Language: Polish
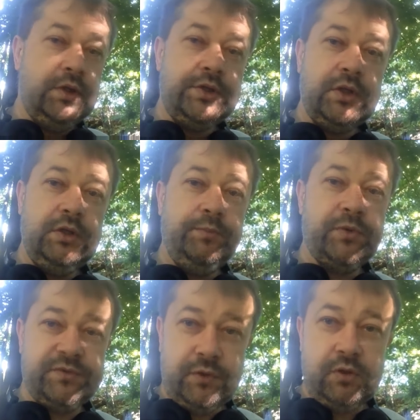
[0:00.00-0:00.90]
jeżeli
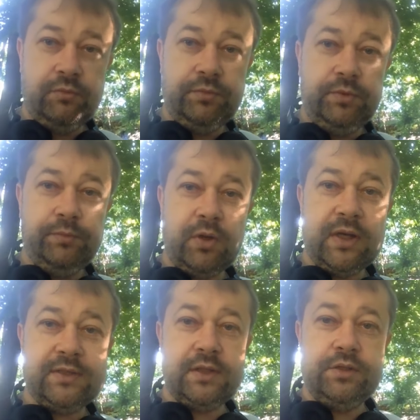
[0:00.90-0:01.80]
pozwolą mi
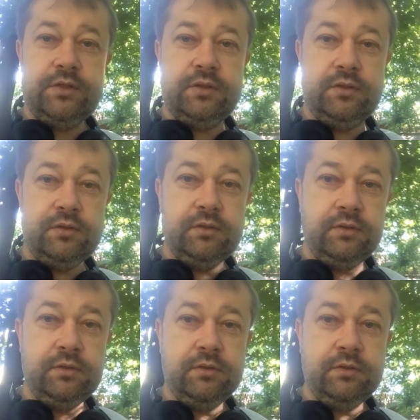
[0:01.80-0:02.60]
pokazać y,